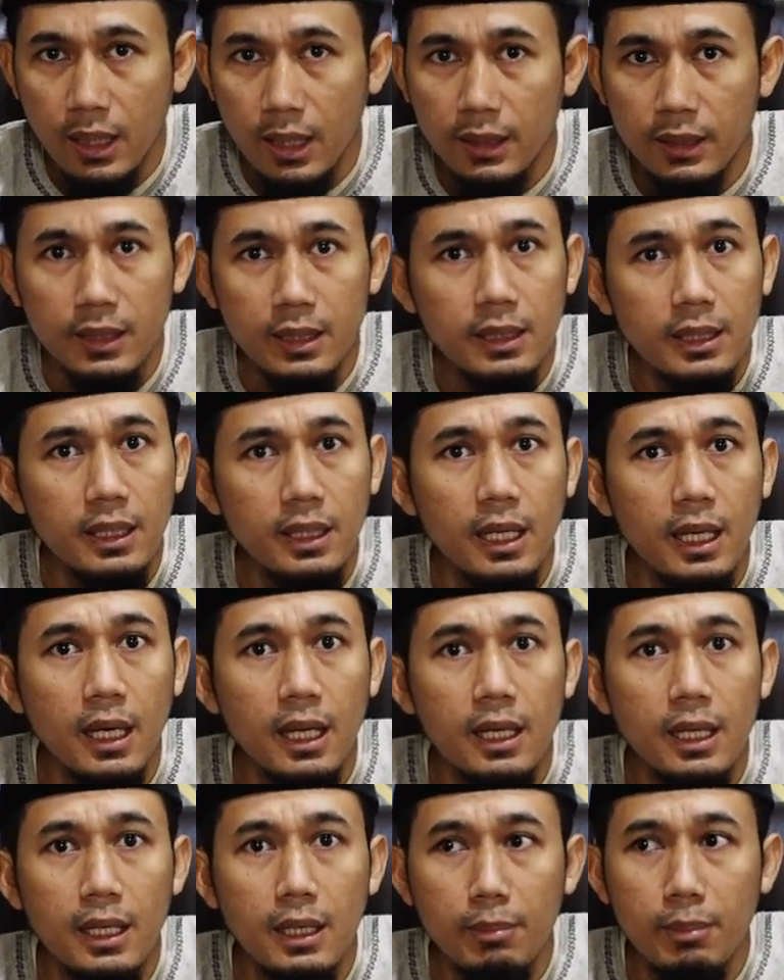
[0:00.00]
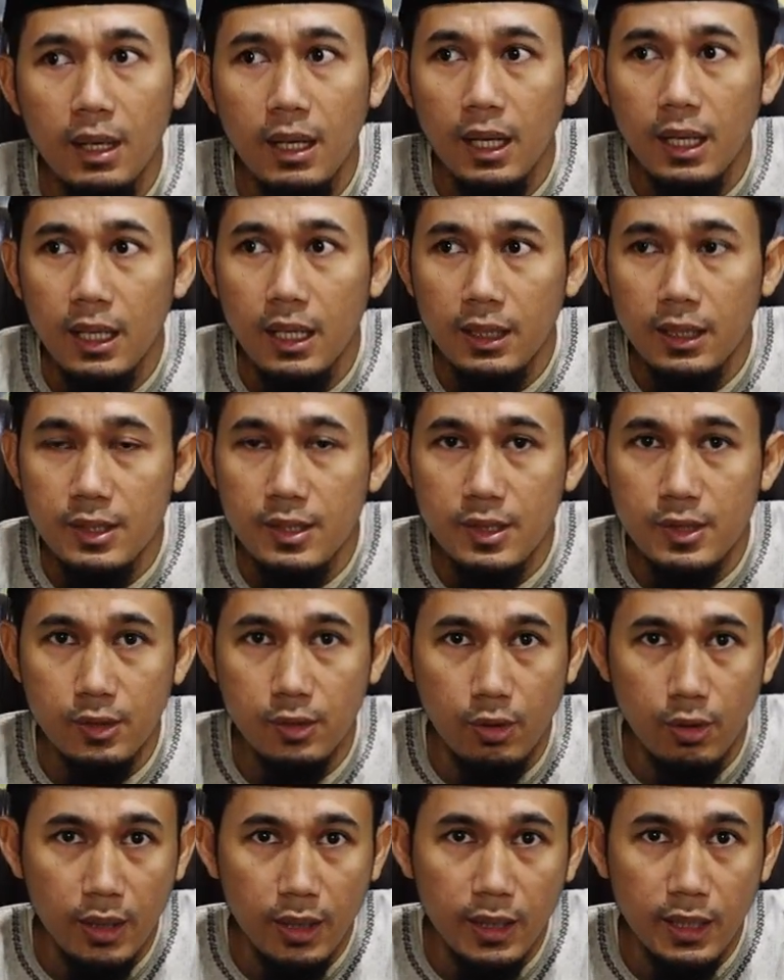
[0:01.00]
Artinya tidak ada yang menghalangi
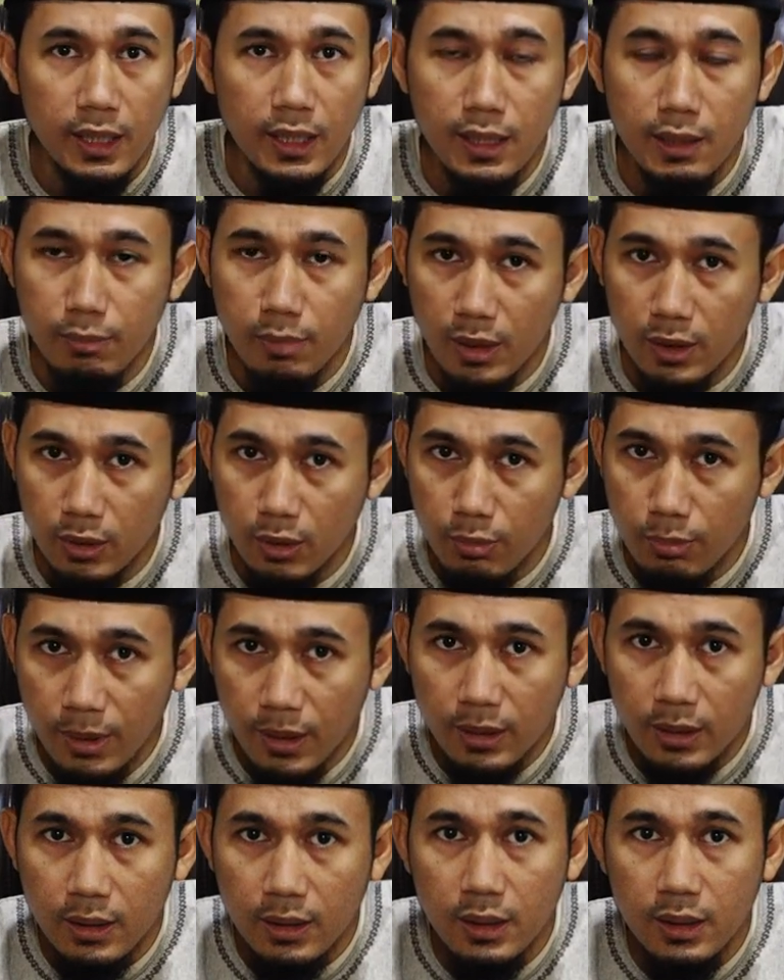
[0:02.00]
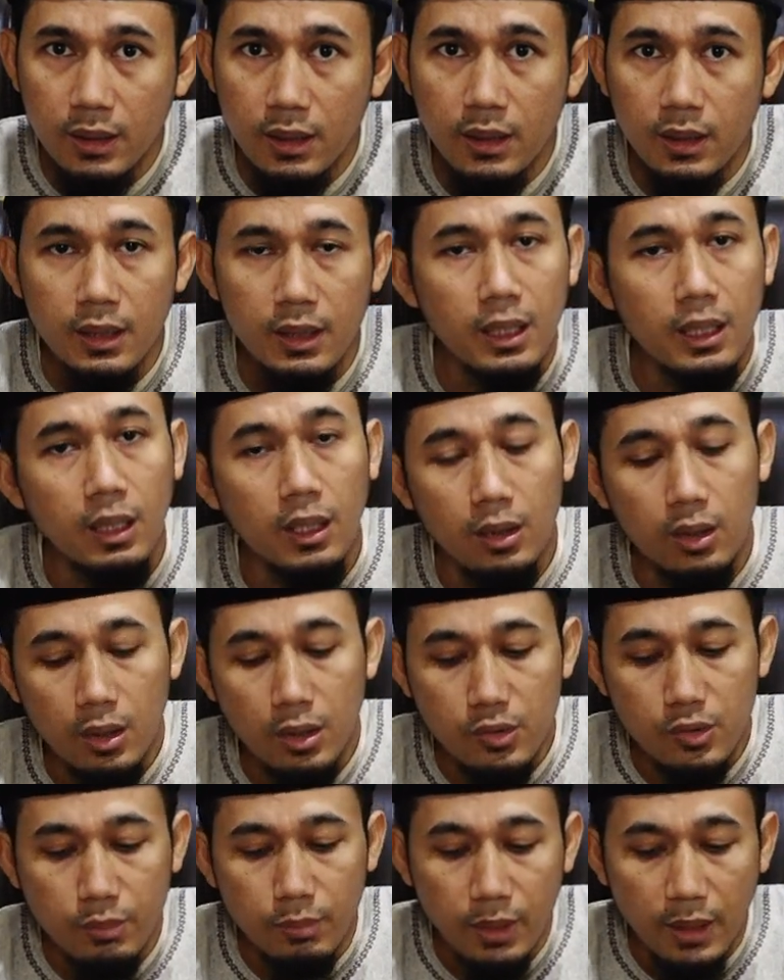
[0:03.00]
seseorang yang ingin bertaubat dengan
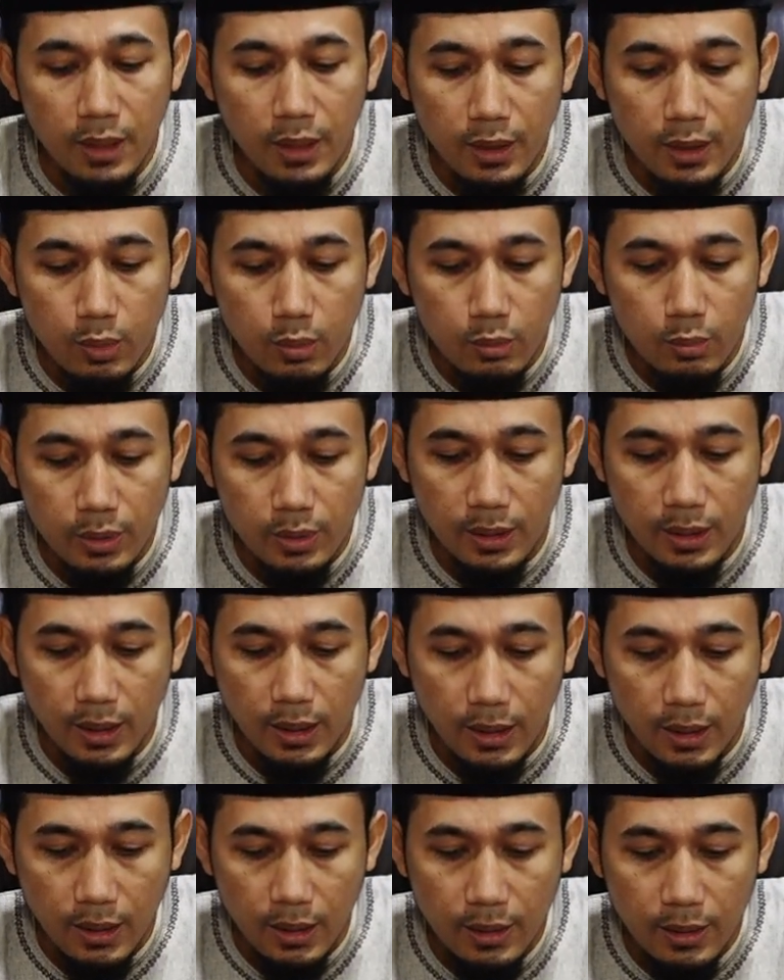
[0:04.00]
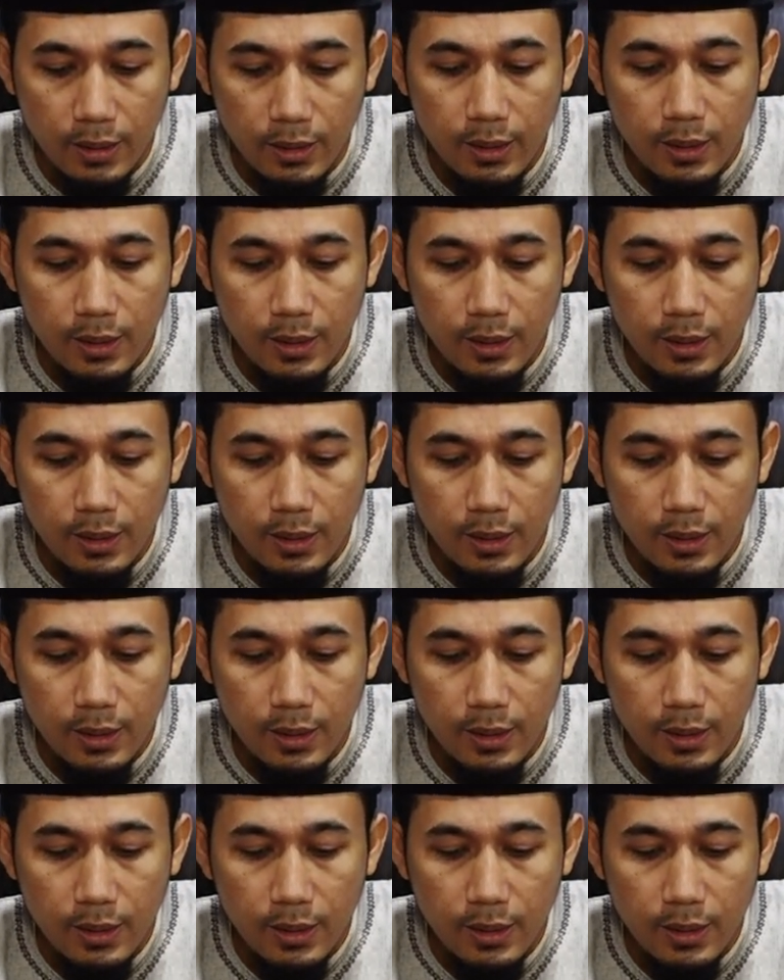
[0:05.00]
Allah Subhanahu wa taala.